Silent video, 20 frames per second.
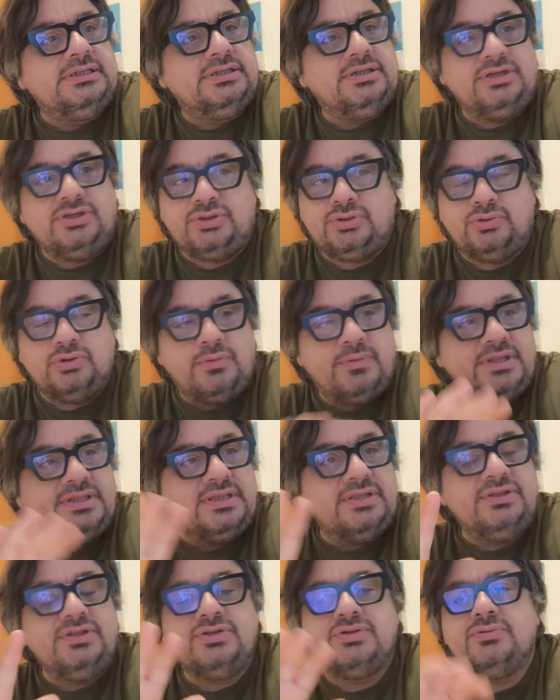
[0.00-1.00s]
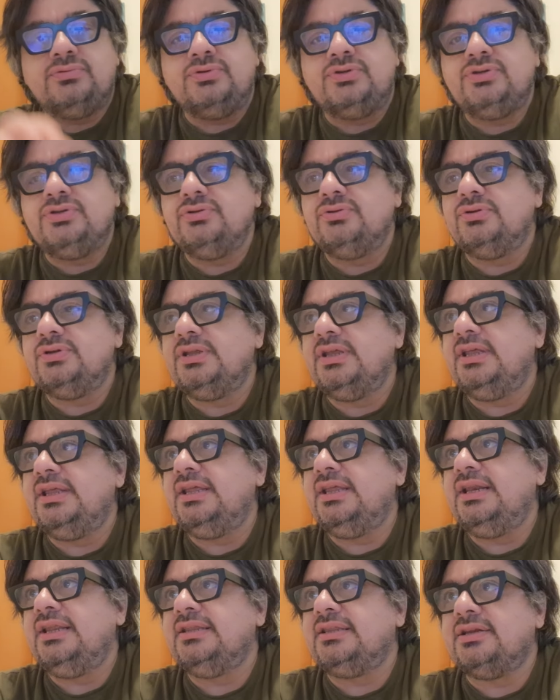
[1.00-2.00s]
nessuno mette in
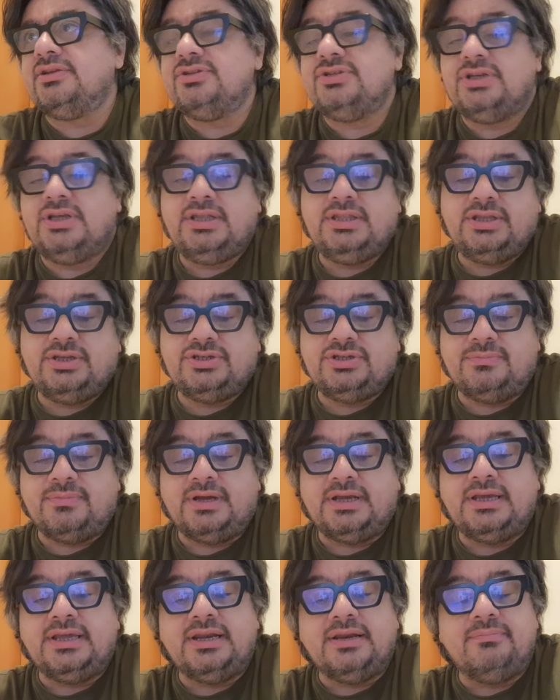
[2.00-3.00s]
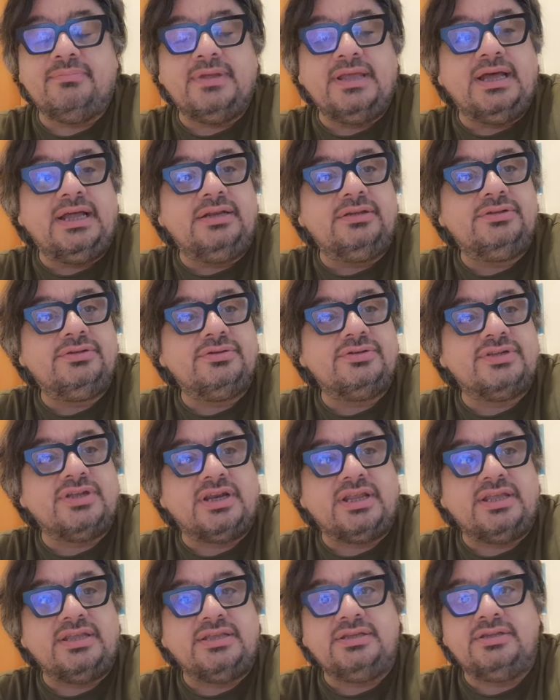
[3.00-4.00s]
discussione le tragedie, ci mancherebbe altro,
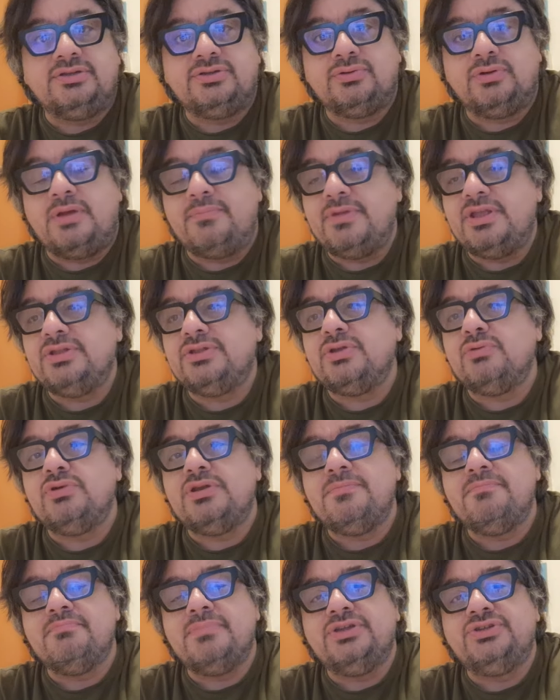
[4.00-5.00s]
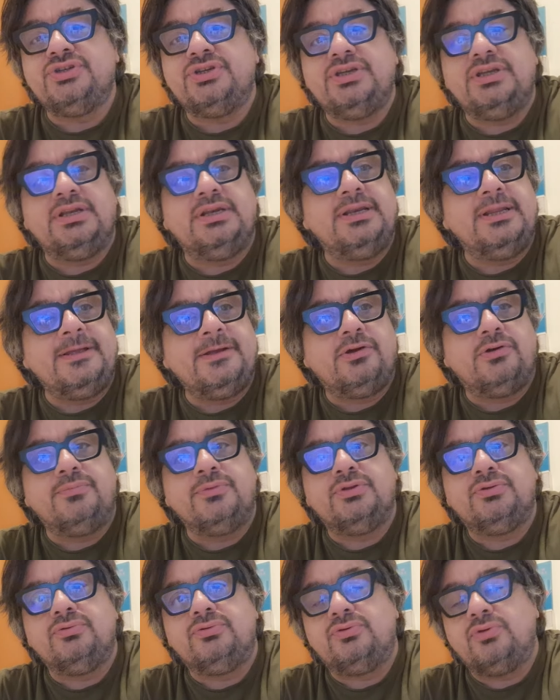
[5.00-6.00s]
sarei solamente un imbecille
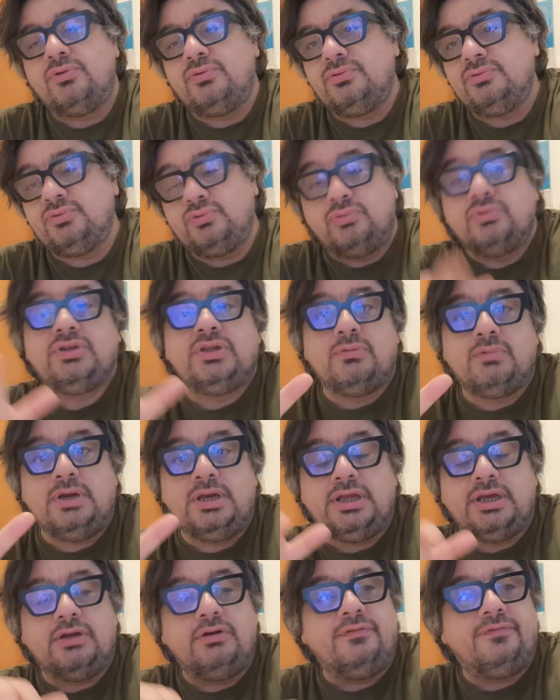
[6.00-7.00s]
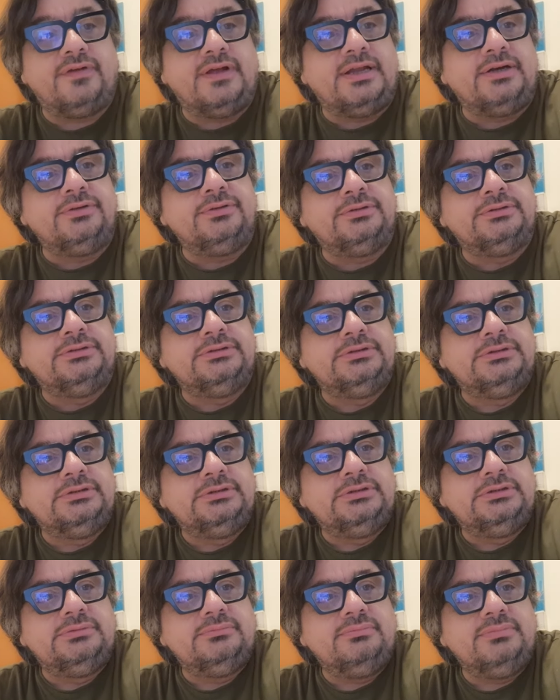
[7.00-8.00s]
come tutto, tutti quelli che lo fanno
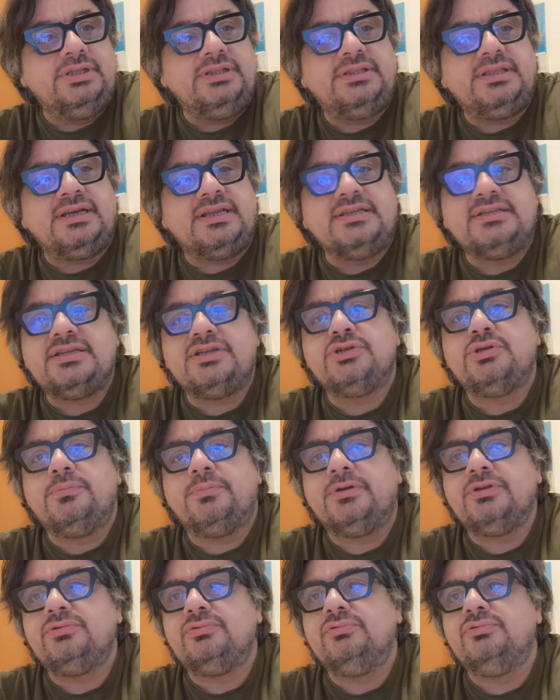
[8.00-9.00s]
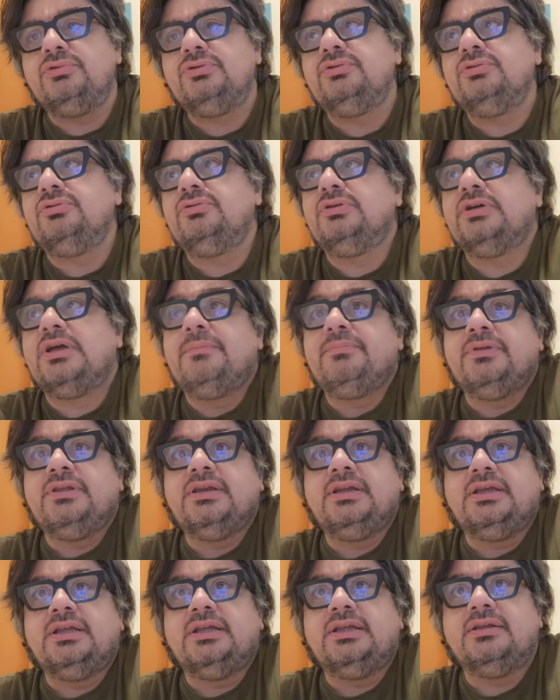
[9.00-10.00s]
mi interessa soprattutto
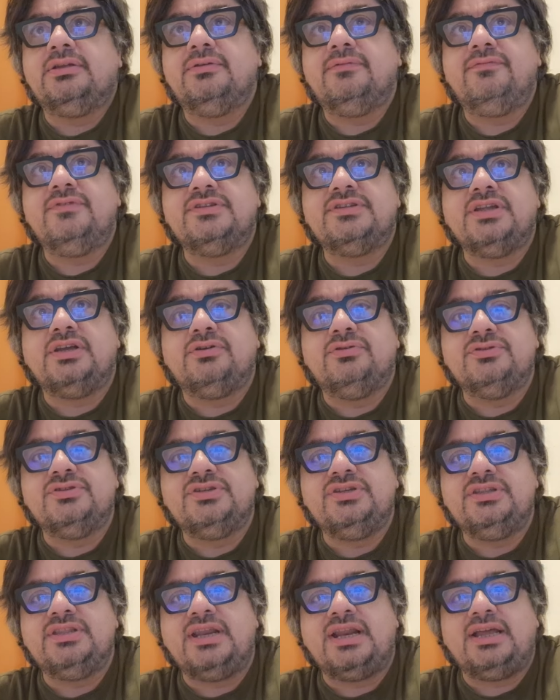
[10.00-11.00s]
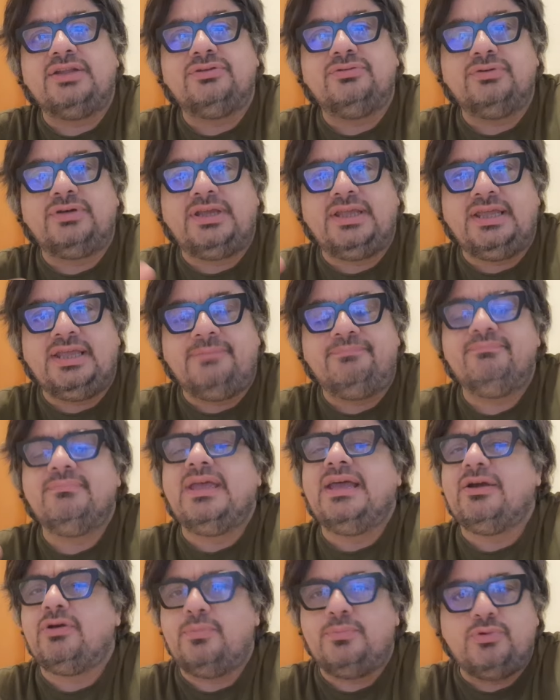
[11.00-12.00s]
capire, visto e considerato che,
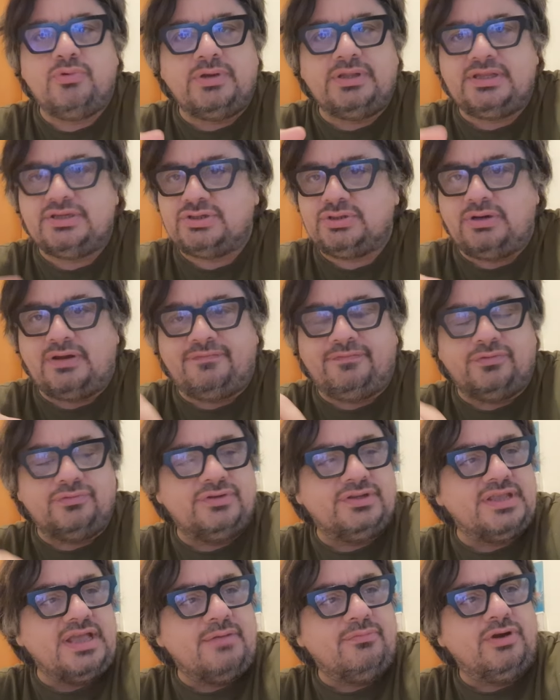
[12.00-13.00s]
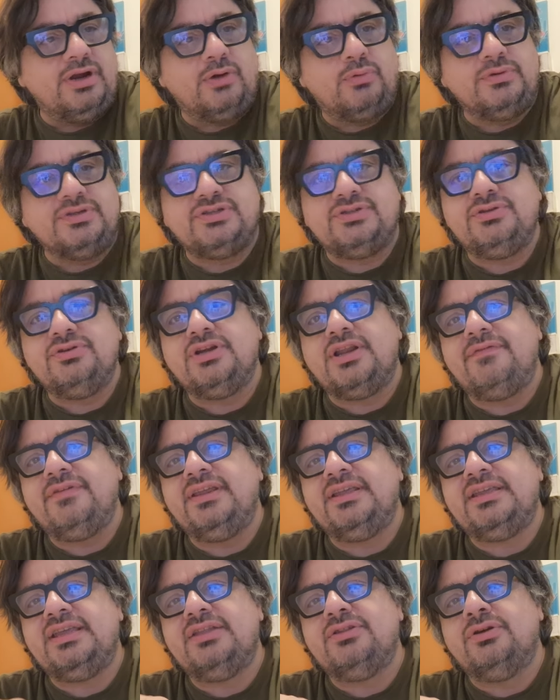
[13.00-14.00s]
beh, comunque adesso l'affrontiamo la questione,
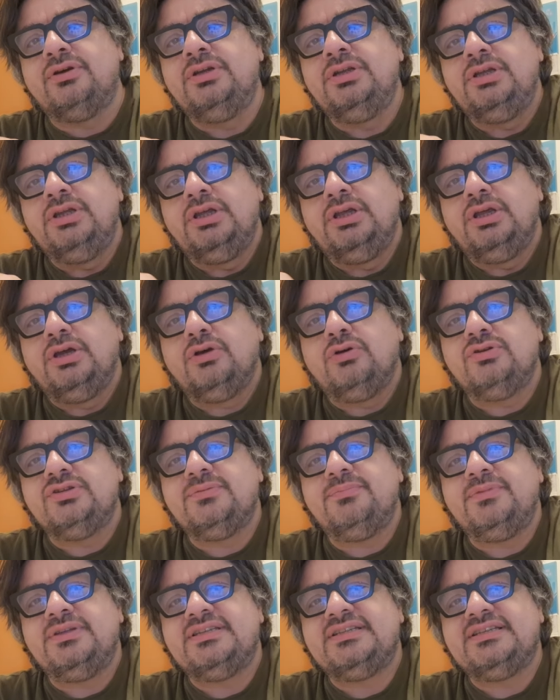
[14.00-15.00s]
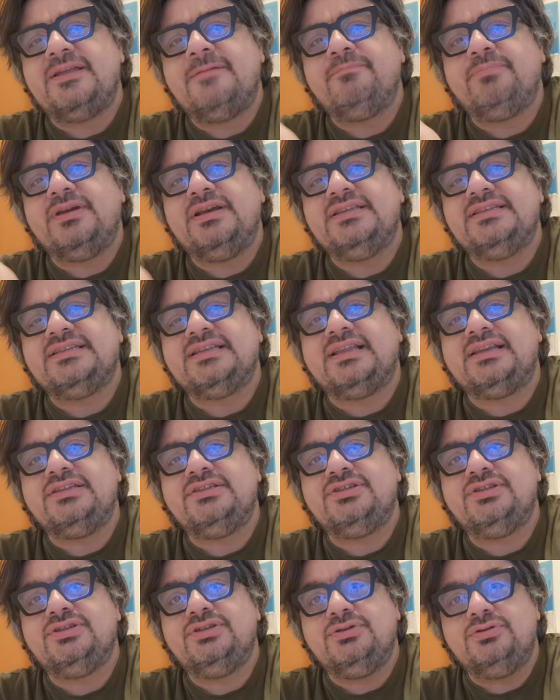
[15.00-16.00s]
vi chiedo come sempre
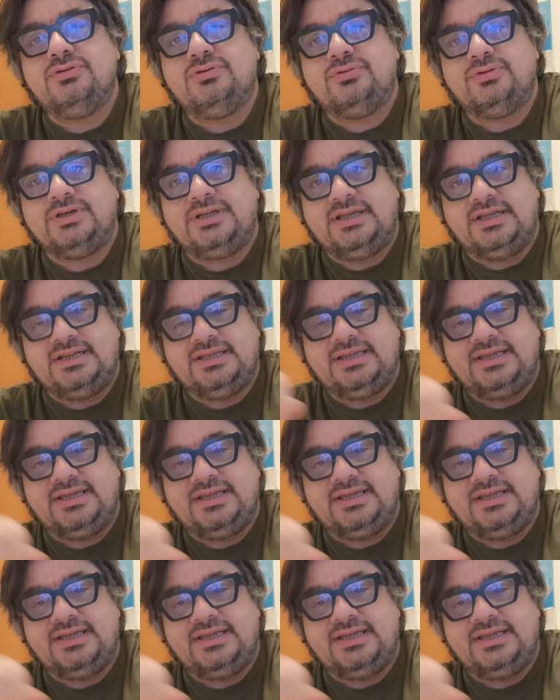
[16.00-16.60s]
l'iscrizione al